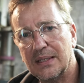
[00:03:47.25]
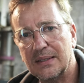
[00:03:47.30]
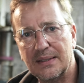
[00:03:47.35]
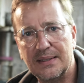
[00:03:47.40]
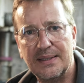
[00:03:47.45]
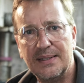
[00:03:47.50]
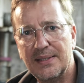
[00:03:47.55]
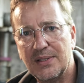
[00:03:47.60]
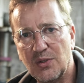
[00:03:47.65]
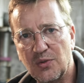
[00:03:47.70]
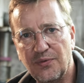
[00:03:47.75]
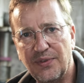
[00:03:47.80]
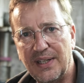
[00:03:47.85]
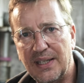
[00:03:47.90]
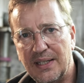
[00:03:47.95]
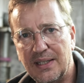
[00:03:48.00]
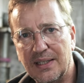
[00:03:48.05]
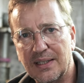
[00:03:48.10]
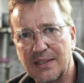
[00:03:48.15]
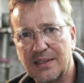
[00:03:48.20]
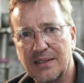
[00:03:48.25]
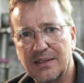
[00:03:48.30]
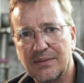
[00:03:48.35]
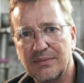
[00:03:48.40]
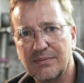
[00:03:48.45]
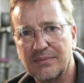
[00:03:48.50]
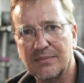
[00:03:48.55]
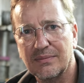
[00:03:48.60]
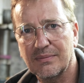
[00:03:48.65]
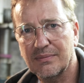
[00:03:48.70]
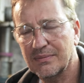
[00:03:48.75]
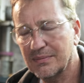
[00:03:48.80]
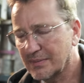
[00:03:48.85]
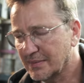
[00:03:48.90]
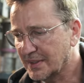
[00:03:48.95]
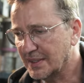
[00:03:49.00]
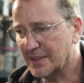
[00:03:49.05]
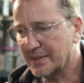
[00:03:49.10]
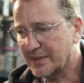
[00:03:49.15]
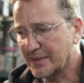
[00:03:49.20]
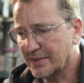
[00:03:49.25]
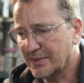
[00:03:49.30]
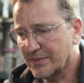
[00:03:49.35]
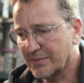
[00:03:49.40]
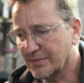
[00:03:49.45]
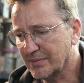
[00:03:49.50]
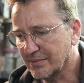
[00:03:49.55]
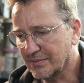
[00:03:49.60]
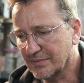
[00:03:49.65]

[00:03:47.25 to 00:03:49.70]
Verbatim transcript: das ist zu wenig. Das,